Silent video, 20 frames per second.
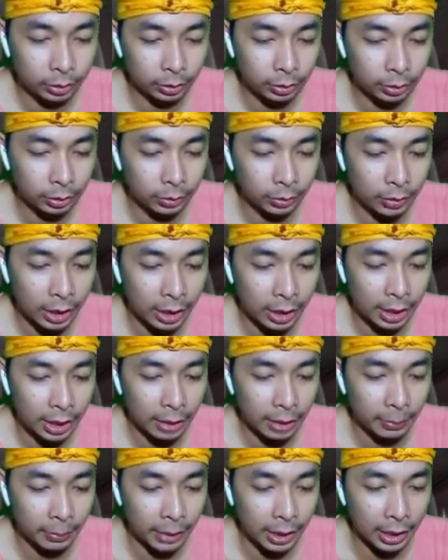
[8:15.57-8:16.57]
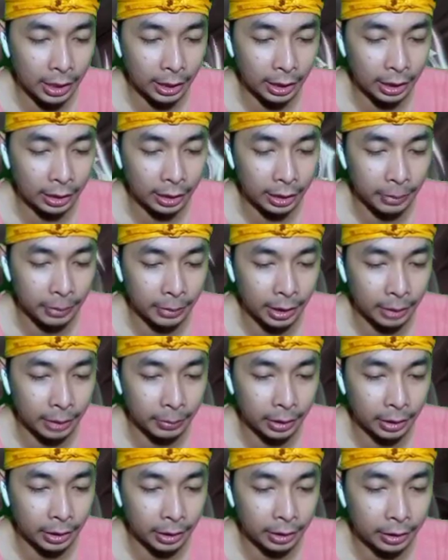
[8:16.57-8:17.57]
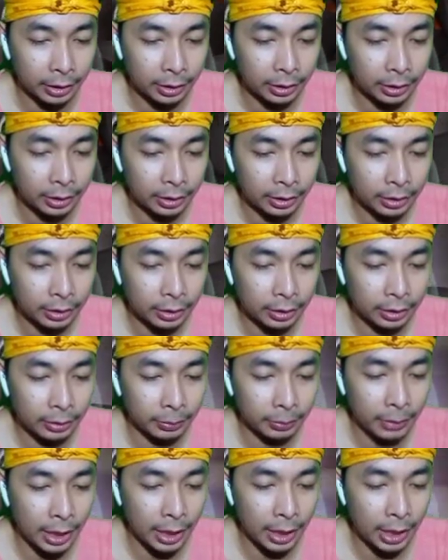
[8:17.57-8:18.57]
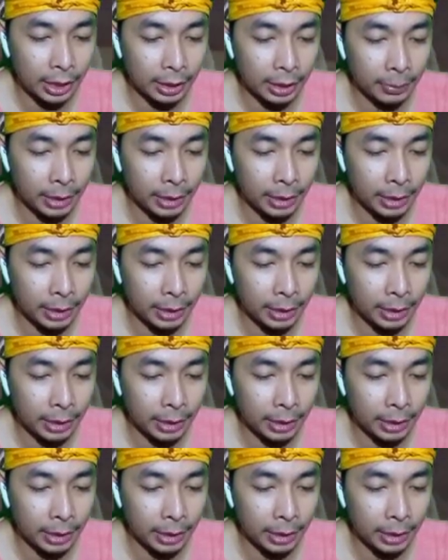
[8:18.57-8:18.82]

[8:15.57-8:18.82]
wah parah nih parah parah parah